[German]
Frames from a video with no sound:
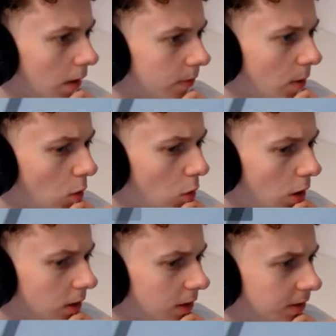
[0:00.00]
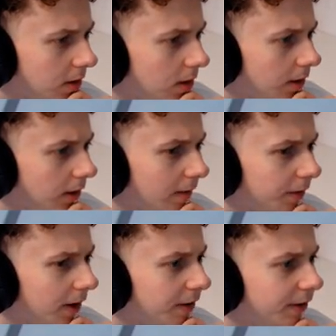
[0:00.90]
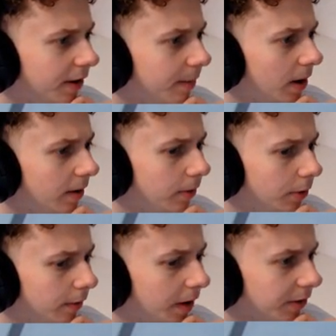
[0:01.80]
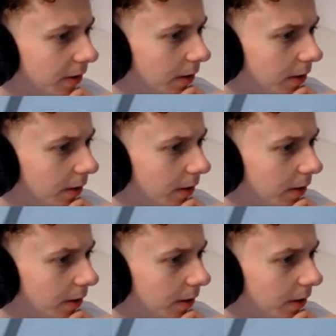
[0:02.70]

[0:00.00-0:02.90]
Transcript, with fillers: Einfach mal ordentlich hinlegen, ja? Was halten Sie denn mal von sowas?